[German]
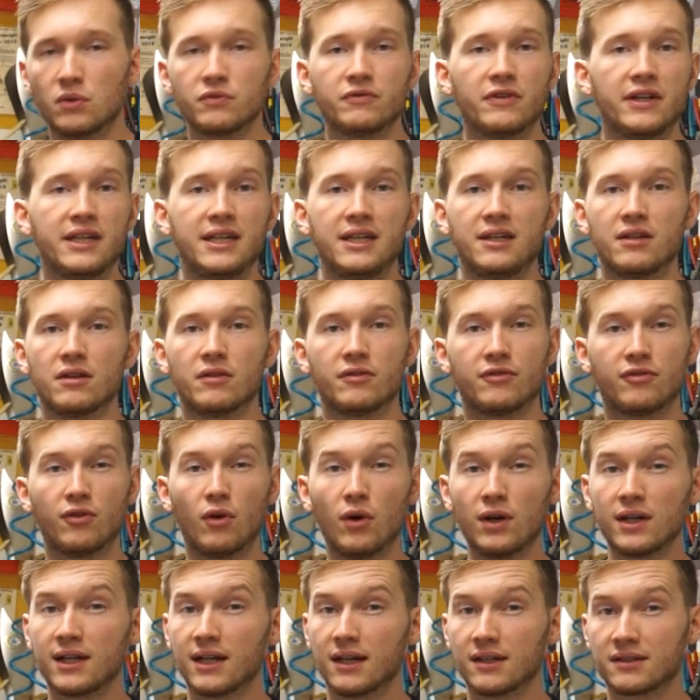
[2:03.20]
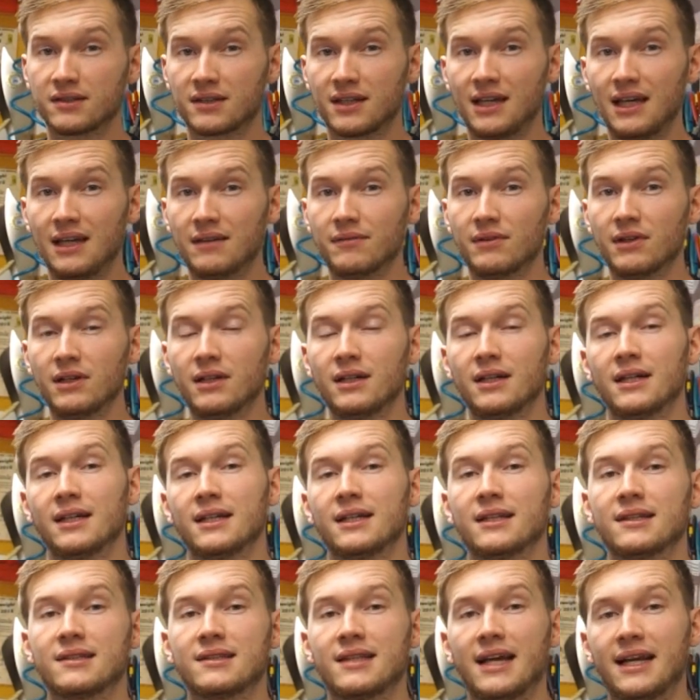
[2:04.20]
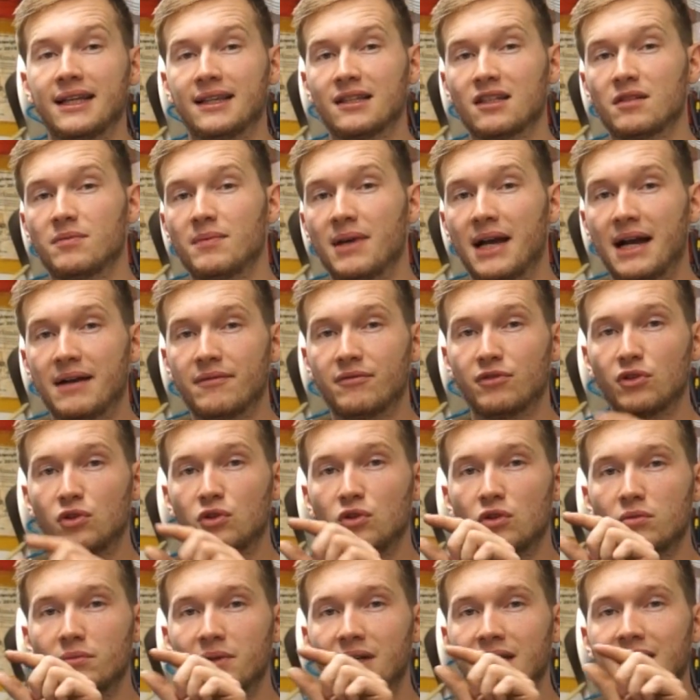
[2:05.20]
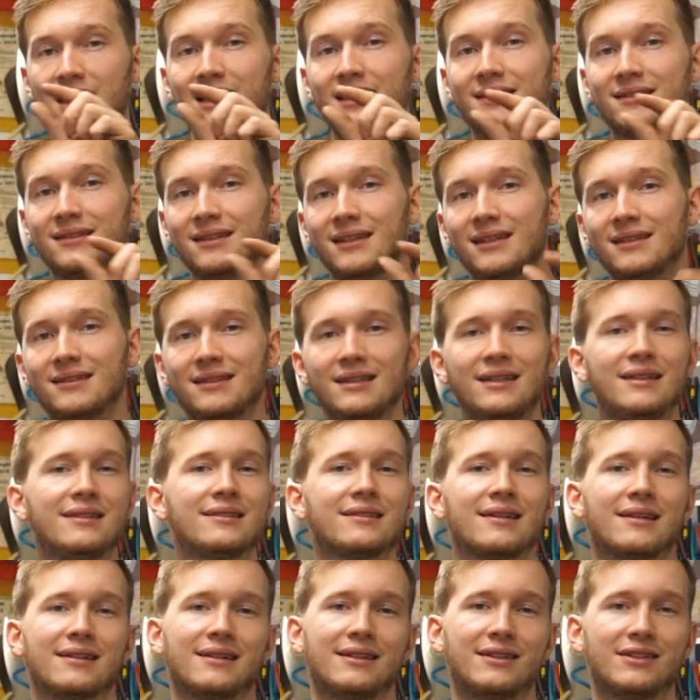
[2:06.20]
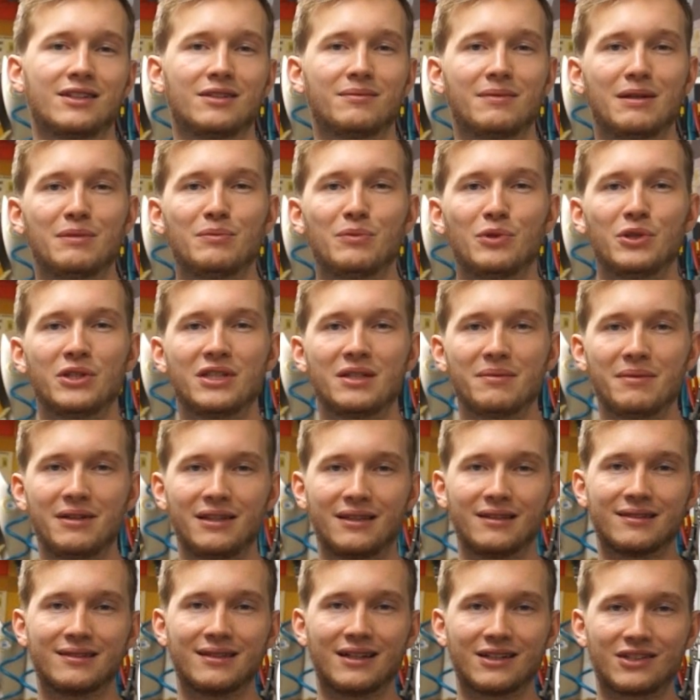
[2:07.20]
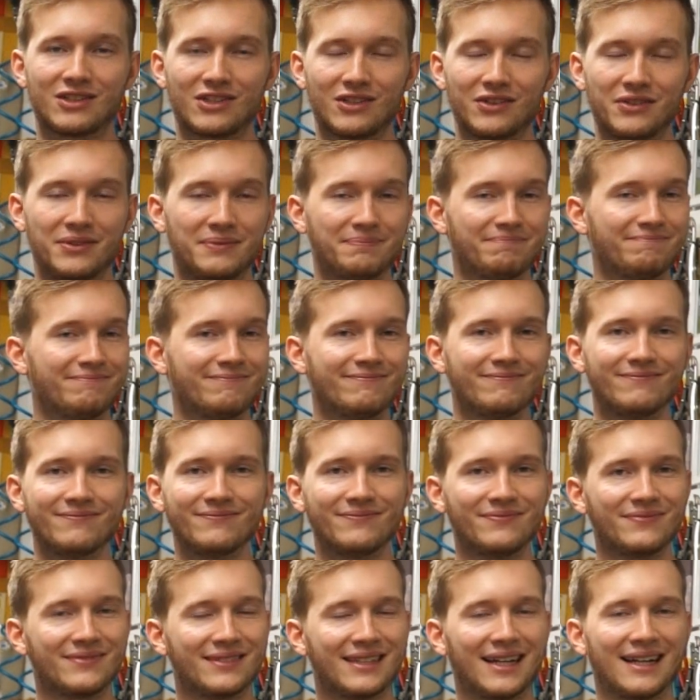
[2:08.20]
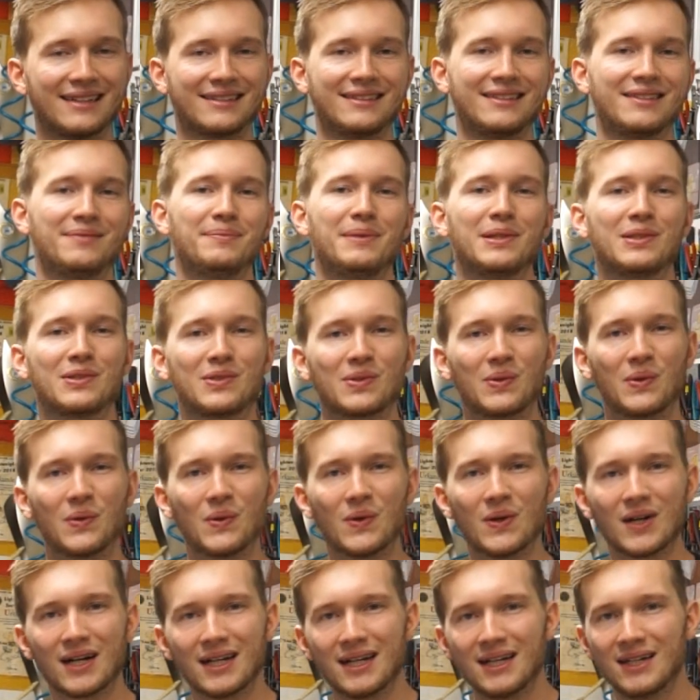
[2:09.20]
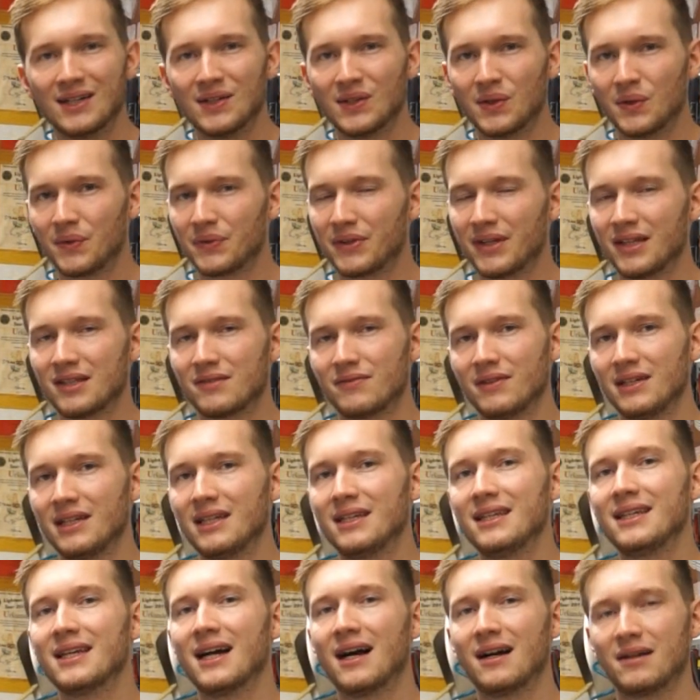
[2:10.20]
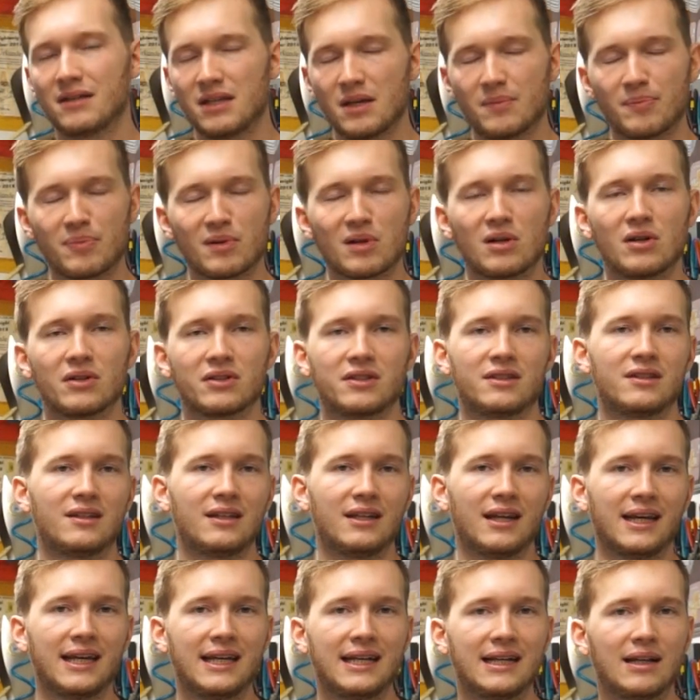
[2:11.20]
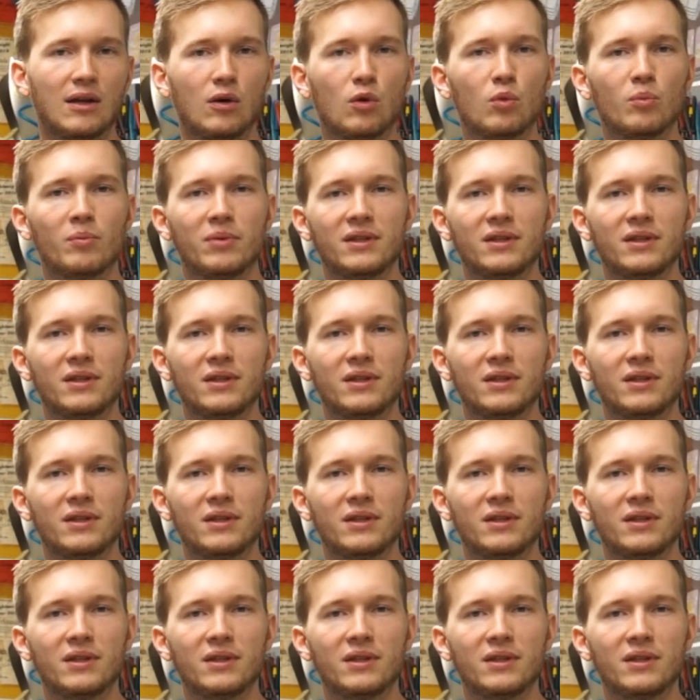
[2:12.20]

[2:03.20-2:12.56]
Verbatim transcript: Und wenn ich Vollgas gebe, zeigt es mir einfach nur mehr XXX an. Also mein Multimeter sagt schon, mm -mm, das ist mir zu hoch und deswegen, ja, ihr braucht den Regler